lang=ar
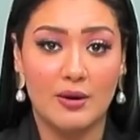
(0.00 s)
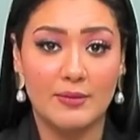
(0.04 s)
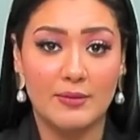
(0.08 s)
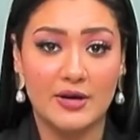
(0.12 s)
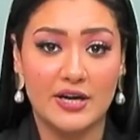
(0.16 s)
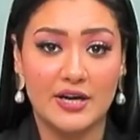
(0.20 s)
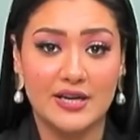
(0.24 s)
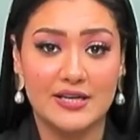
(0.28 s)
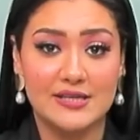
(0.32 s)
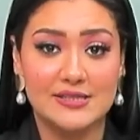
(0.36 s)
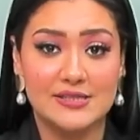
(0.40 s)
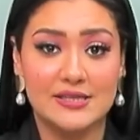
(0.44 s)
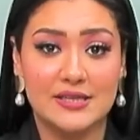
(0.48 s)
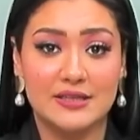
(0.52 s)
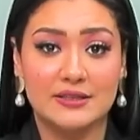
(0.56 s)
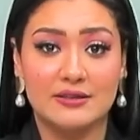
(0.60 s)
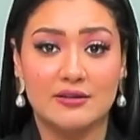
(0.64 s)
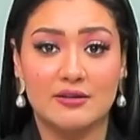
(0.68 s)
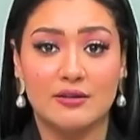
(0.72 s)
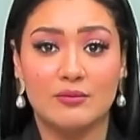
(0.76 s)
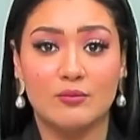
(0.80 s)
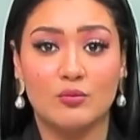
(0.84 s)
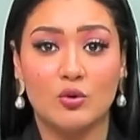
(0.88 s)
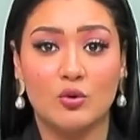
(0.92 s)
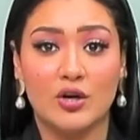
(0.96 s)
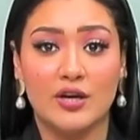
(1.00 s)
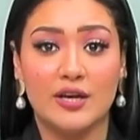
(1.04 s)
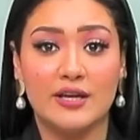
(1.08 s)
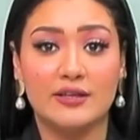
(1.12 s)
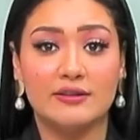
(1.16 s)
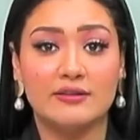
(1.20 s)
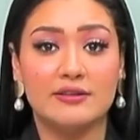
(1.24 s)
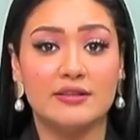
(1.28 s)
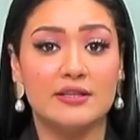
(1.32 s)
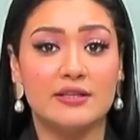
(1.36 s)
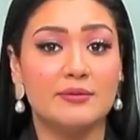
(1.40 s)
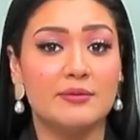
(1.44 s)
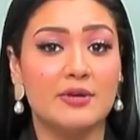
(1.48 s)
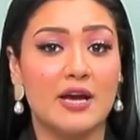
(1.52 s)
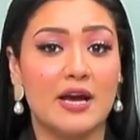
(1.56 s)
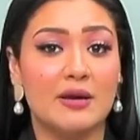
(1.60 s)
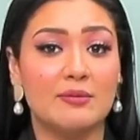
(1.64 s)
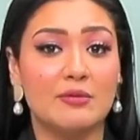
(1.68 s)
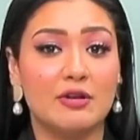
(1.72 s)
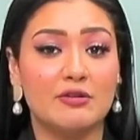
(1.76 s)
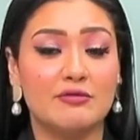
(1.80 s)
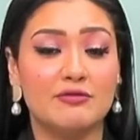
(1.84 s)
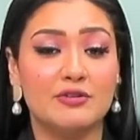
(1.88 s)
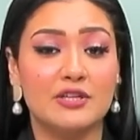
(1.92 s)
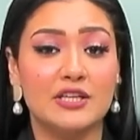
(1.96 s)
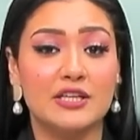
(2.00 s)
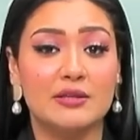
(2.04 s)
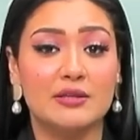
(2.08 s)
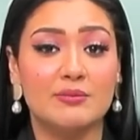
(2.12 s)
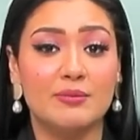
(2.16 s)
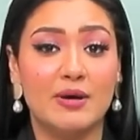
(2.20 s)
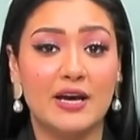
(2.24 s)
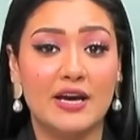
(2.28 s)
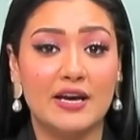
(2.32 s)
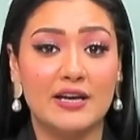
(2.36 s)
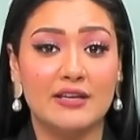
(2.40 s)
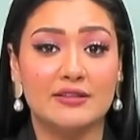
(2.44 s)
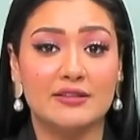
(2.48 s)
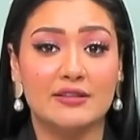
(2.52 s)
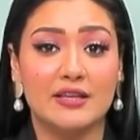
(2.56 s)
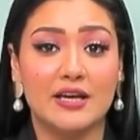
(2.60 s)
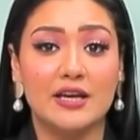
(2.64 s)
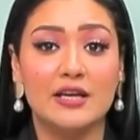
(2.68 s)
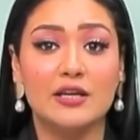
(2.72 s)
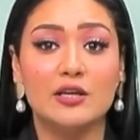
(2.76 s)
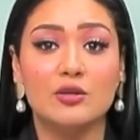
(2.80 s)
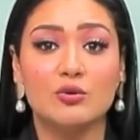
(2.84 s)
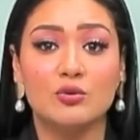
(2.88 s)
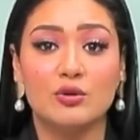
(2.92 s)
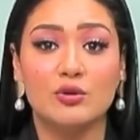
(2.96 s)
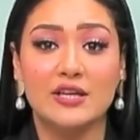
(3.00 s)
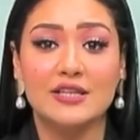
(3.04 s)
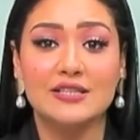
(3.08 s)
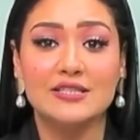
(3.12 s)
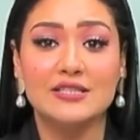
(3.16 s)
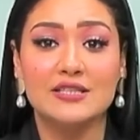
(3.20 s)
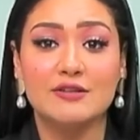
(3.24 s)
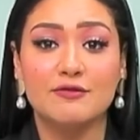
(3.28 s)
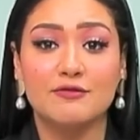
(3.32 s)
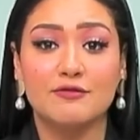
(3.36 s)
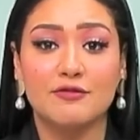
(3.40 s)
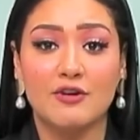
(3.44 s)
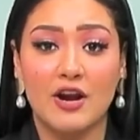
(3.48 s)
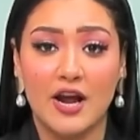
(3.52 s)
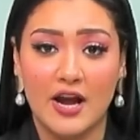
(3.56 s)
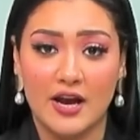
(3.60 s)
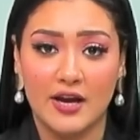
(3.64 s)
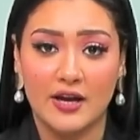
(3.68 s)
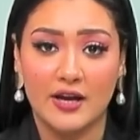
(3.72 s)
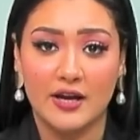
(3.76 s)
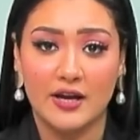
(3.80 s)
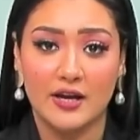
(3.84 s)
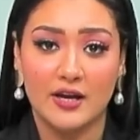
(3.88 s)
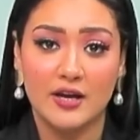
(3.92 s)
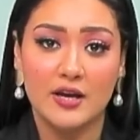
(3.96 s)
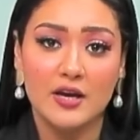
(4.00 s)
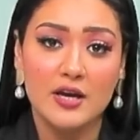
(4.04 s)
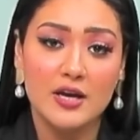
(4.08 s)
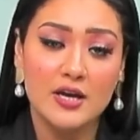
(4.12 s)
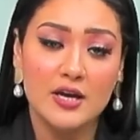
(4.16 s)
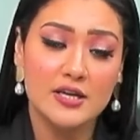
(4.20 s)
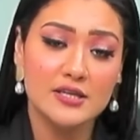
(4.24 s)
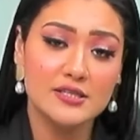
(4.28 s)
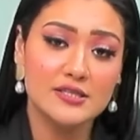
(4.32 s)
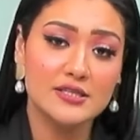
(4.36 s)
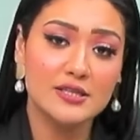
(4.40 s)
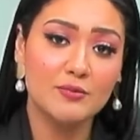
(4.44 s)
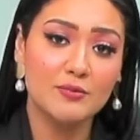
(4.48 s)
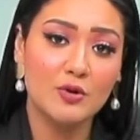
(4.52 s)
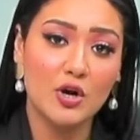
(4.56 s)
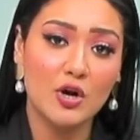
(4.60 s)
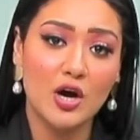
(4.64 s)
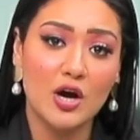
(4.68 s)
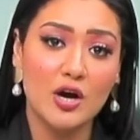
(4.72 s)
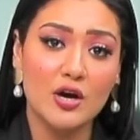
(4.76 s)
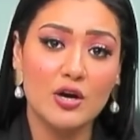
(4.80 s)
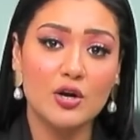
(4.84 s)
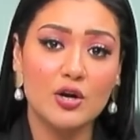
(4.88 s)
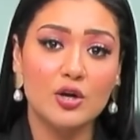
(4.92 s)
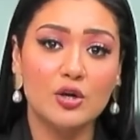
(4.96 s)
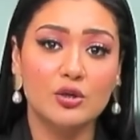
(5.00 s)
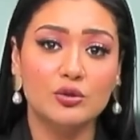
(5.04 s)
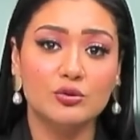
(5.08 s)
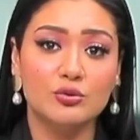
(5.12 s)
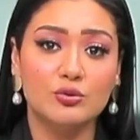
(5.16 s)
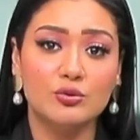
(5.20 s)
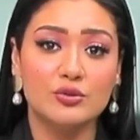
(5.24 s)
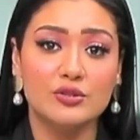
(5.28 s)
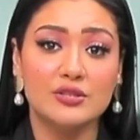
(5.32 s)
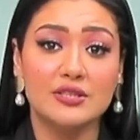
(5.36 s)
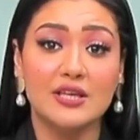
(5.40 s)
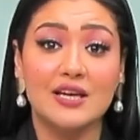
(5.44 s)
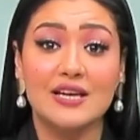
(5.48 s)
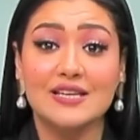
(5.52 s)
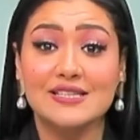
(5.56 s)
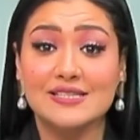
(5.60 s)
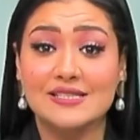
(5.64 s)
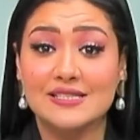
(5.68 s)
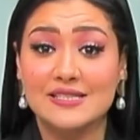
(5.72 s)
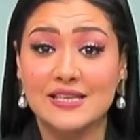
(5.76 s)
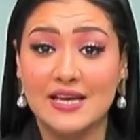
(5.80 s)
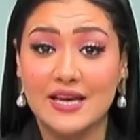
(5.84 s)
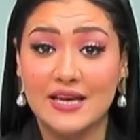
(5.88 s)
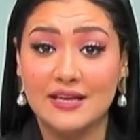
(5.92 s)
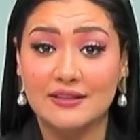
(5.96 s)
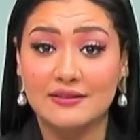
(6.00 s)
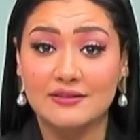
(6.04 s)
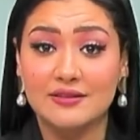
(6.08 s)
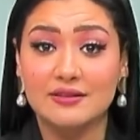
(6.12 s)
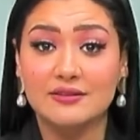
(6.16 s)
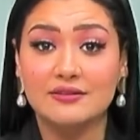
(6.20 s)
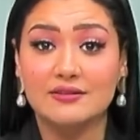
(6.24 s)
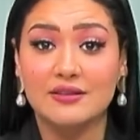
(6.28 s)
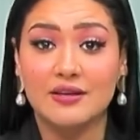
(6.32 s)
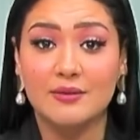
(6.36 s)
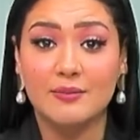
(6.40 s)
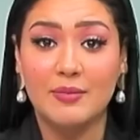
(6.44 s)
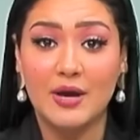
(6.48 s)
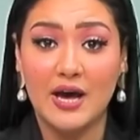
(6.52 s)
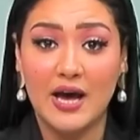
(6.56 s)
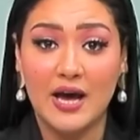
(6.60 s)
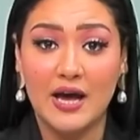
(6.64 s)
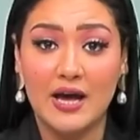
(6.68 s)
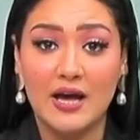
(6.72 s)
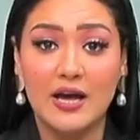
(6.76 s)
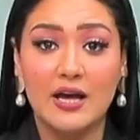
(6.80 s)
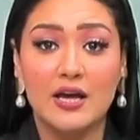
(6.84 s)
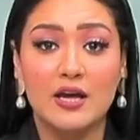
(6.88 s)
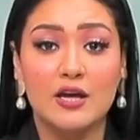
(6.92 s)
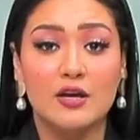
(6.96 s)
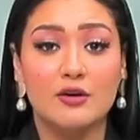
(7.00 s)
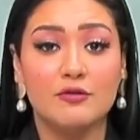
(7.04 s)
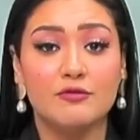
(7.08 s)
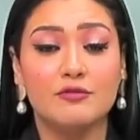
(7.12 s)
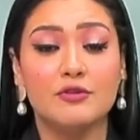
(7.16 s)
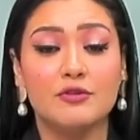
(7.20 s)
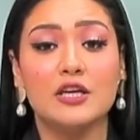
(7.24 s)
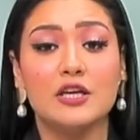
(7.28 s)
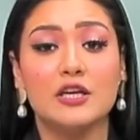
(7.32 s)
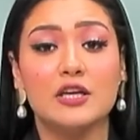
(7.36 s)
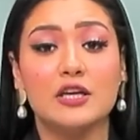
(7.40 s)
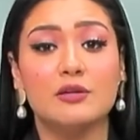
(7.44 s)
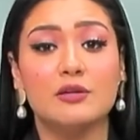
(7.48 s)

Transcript: مركز التنبؤات اللي بيعمل فيه الباحث الهولندي فرانك استمرار حدوث هزات تابعه في